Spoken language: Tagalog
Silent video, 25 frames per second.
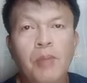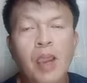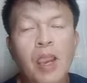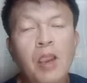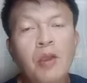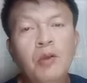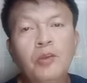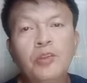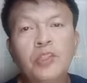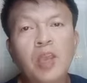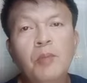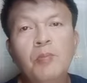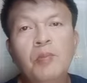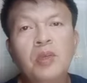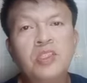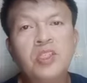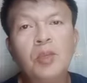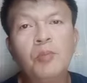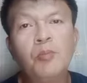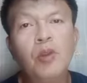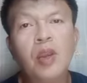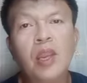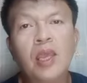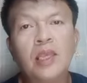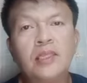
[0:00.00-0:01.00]
Bago tayo
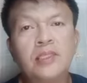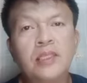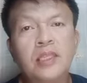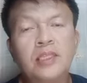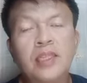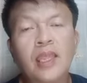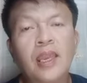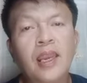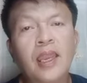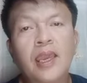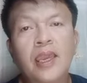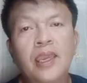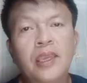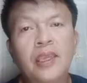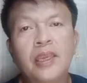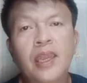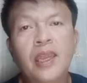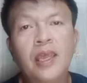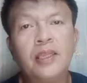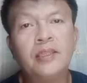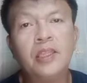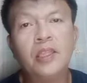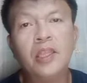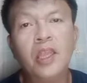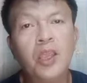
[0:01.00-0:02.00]
magsimula sa
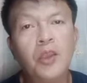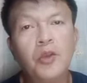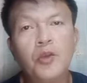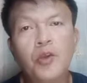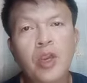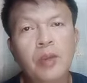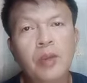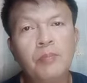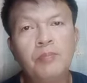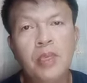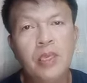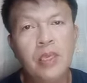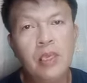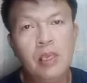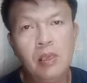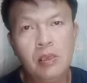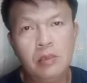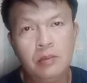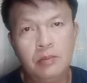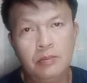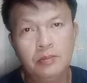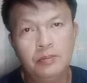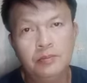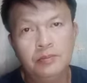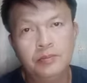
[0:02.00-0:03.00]
talakayin natin ngayong
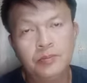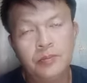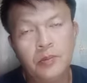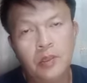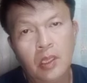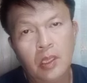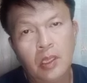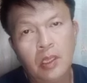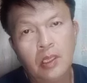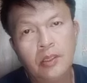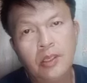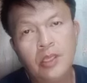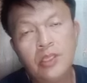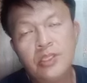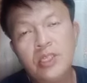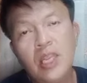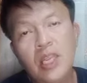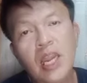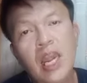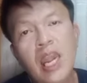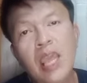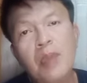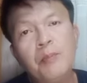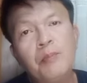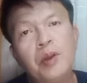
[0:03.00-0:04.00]
gabi,
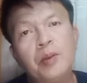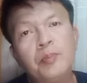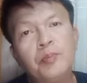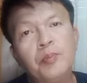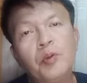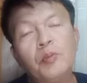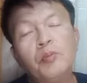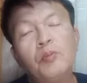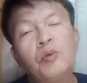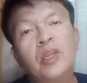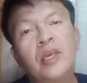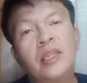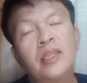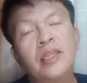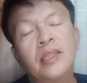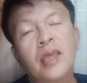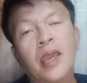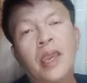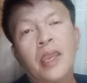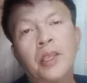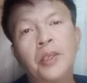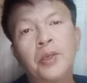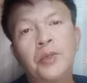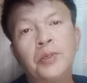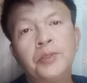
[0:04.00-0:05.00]
disclaimer po muna
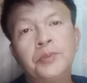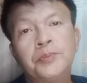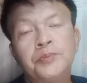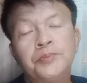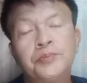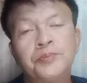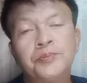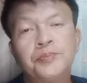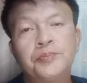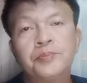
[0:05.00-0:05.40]
tayo